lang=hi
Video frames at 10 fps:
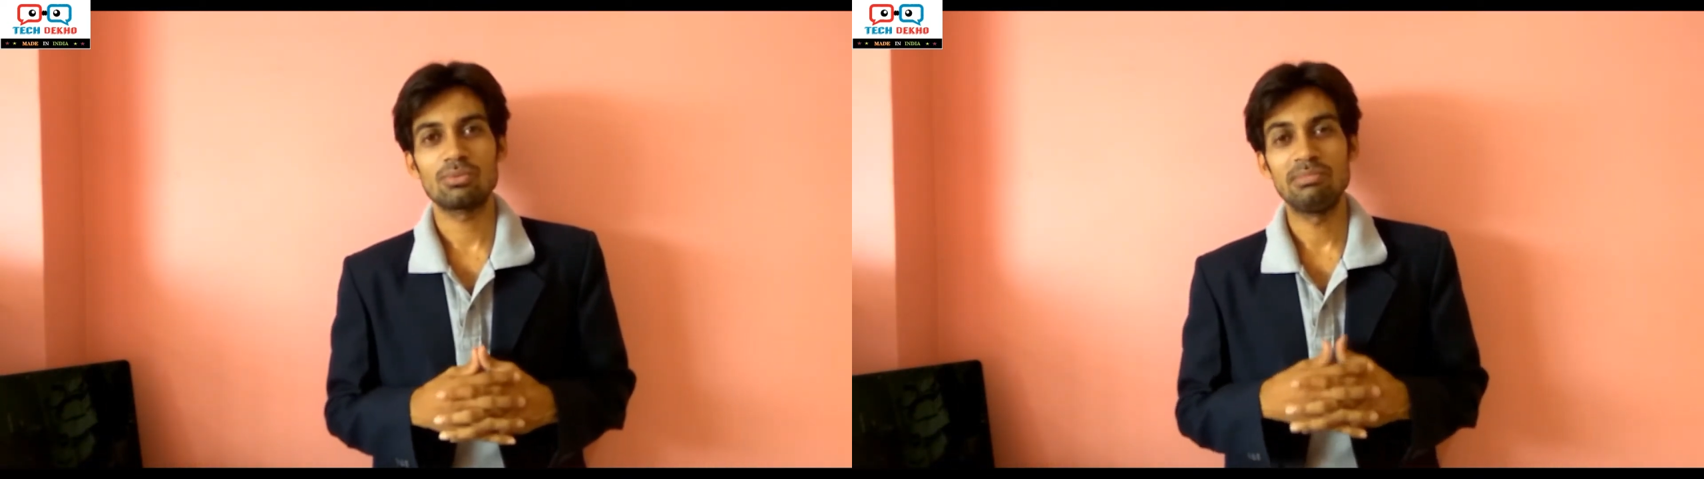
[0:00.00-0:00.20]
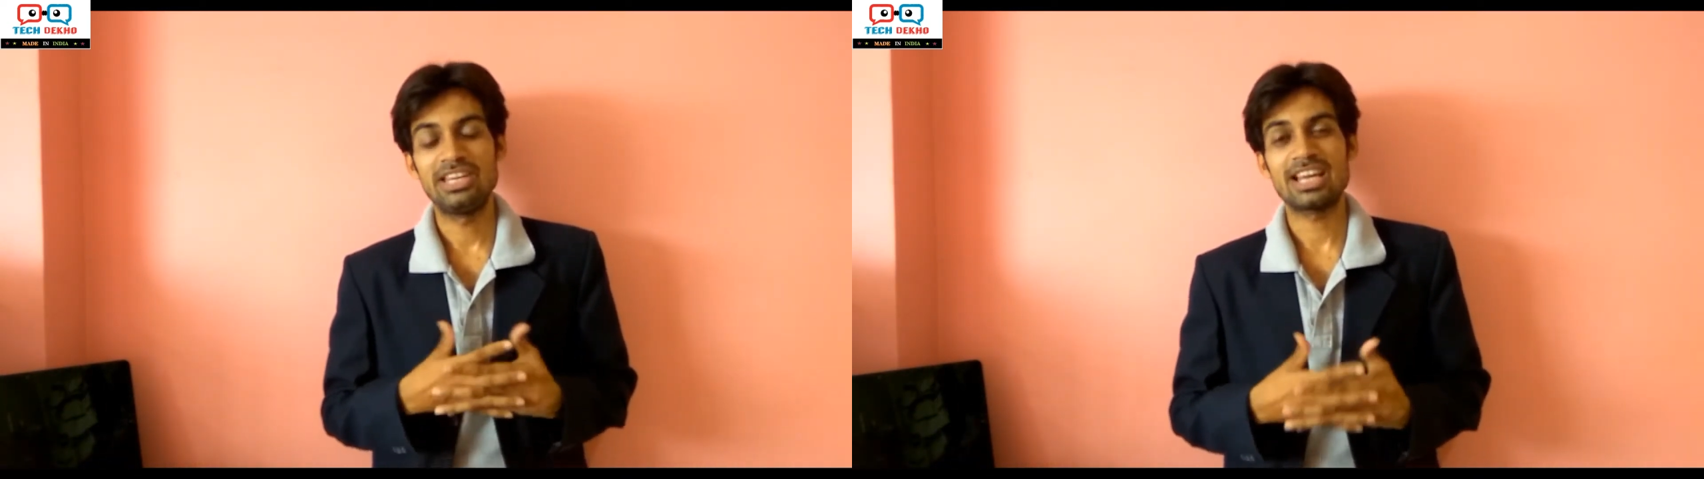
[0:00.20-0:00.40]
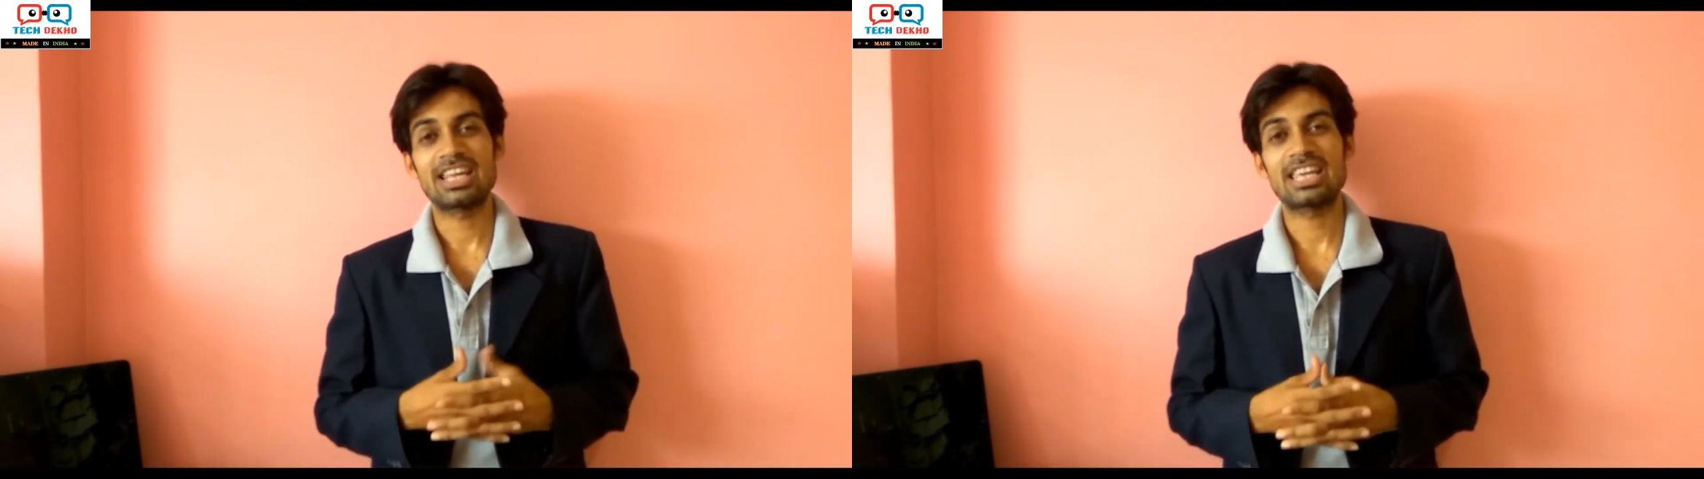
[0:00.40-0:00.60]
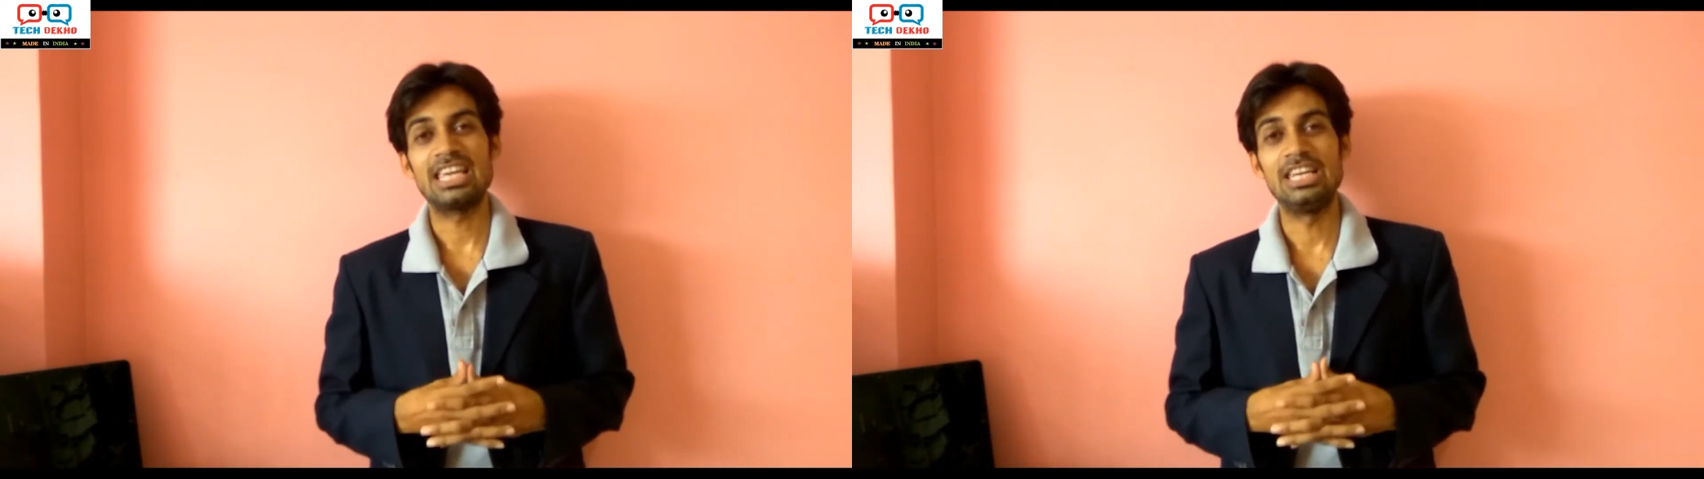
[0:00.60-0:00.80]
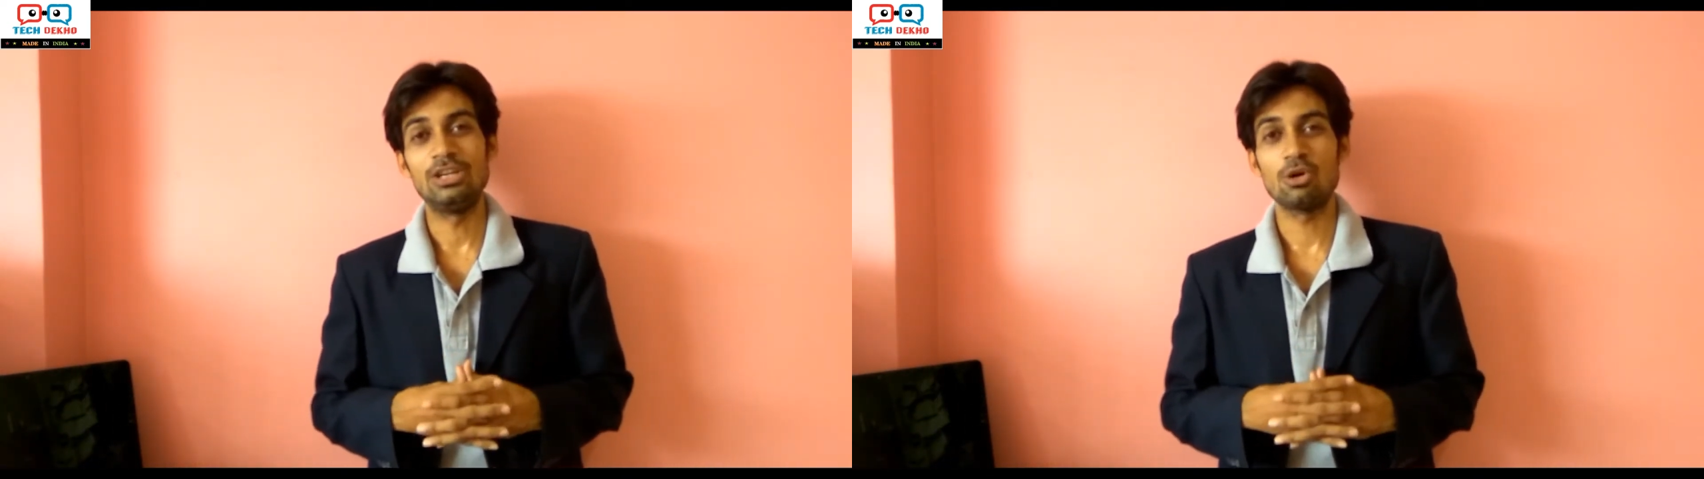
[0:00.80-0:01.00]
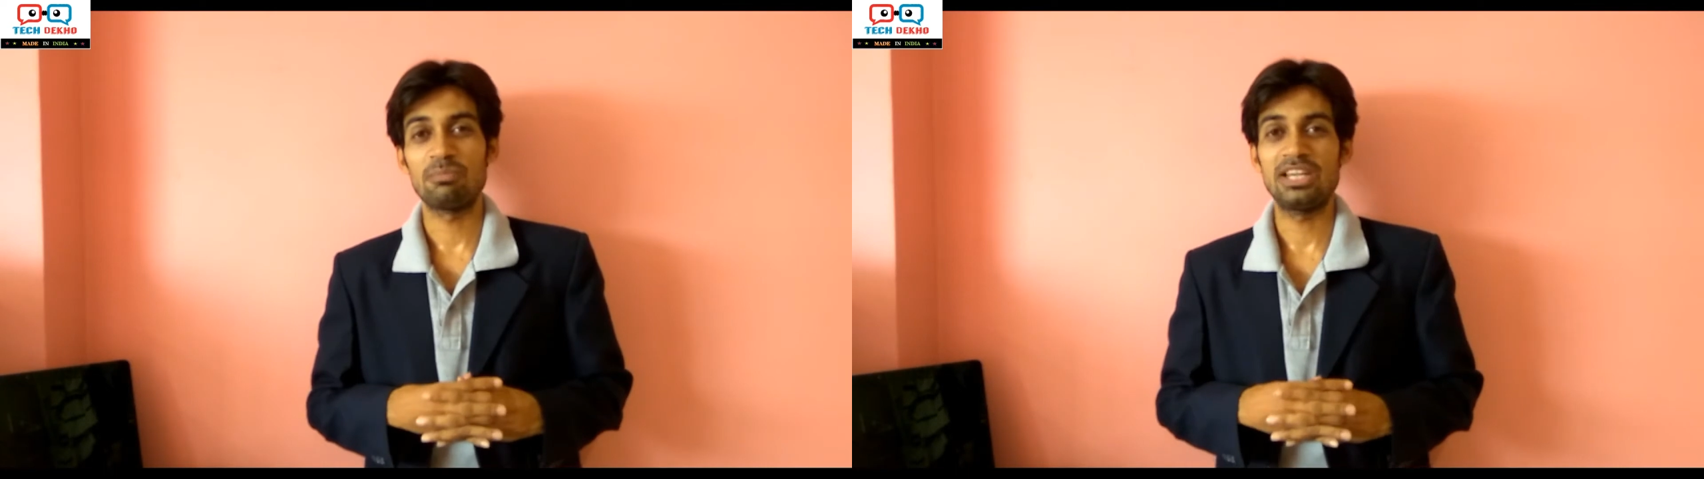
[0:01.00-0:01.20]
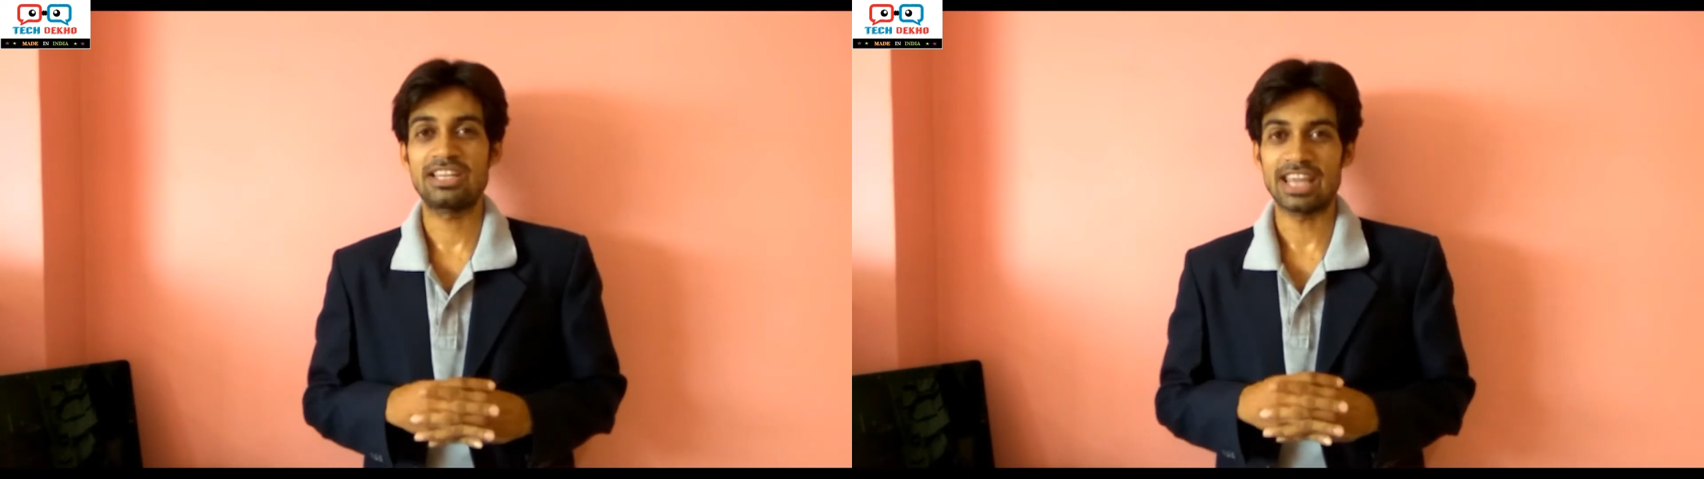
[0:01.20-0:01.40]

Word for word: मीडिया टेक के हिलियो पी